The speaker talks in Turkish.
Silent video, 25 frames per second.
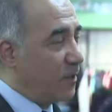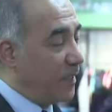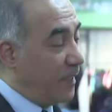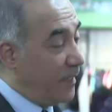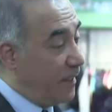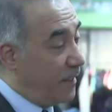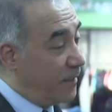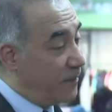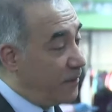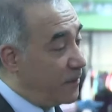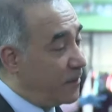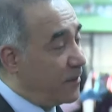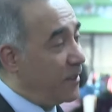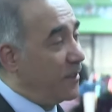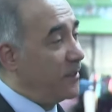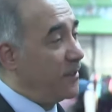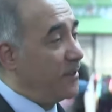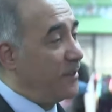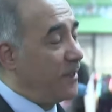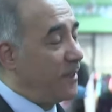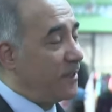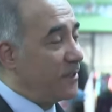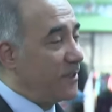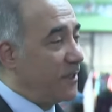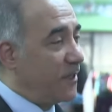Eğer dikkat
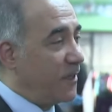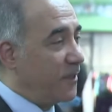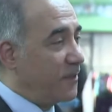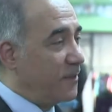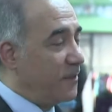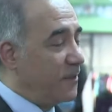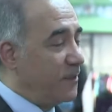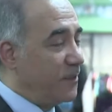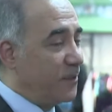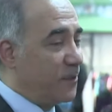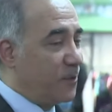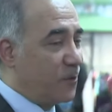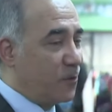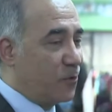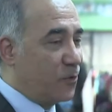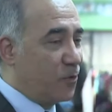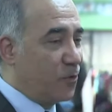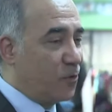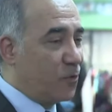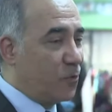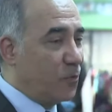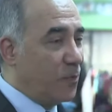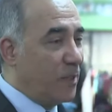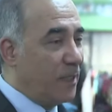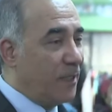edersek atlatırız
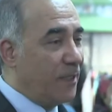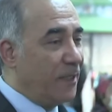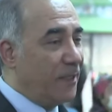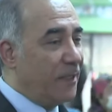diyorum.